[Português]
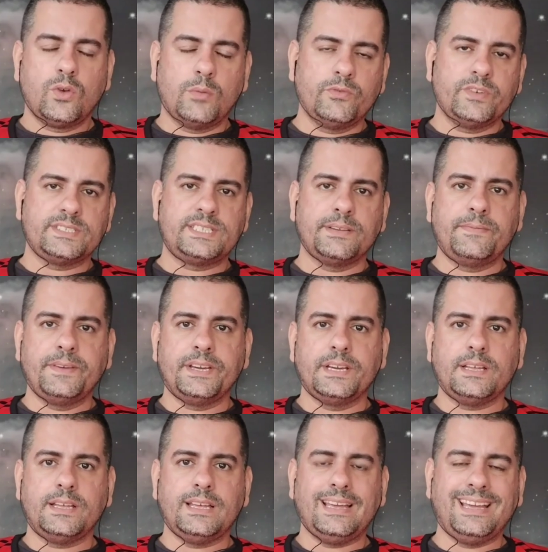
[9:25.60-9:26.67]
Como você
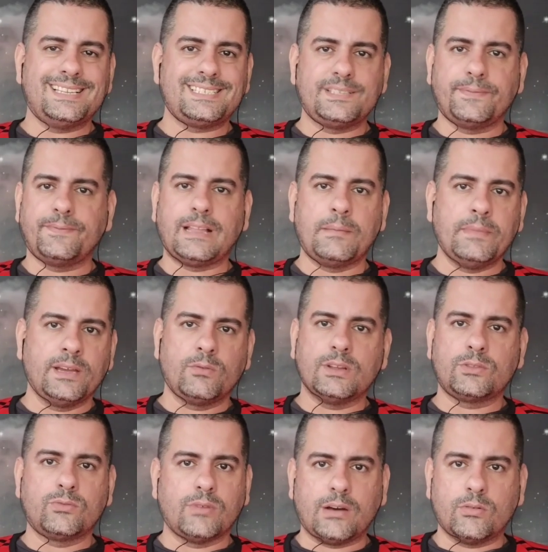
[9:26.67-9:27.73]
vê esse
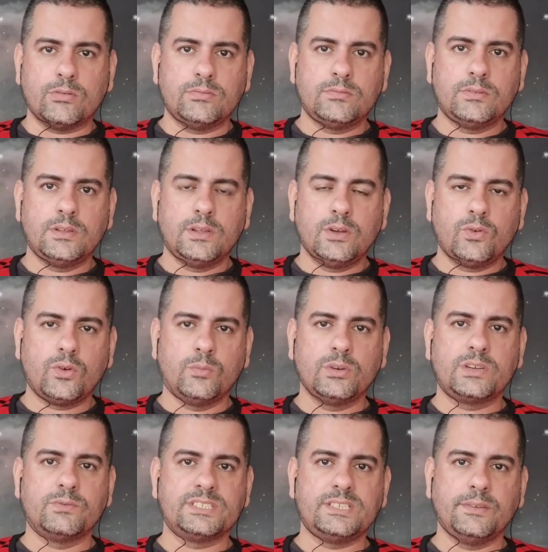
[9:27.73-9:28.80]
Flamengo atual?
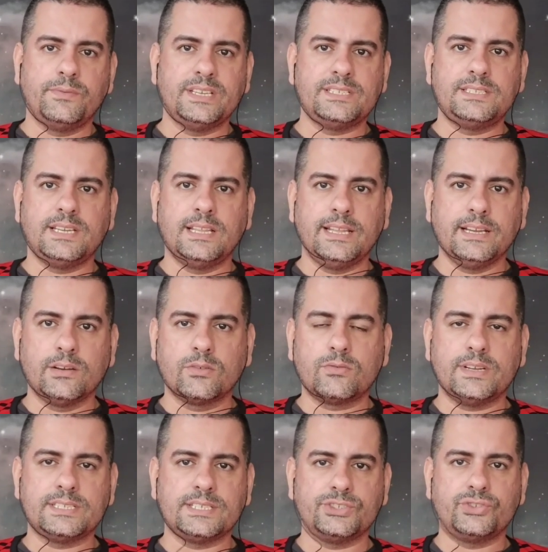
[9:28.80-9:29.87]
Como que você vê esse
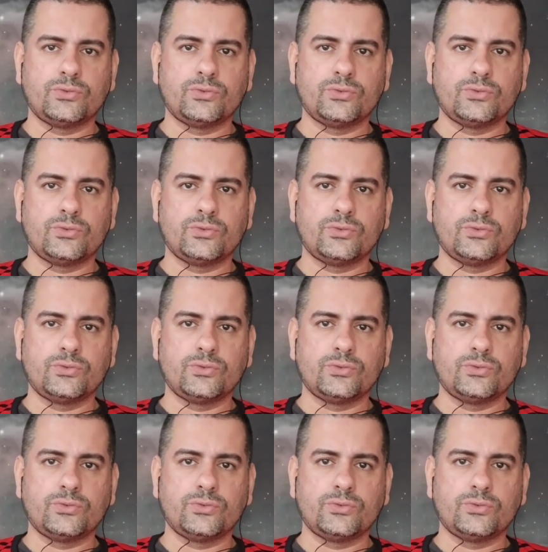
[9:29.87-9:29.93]
elenco, essa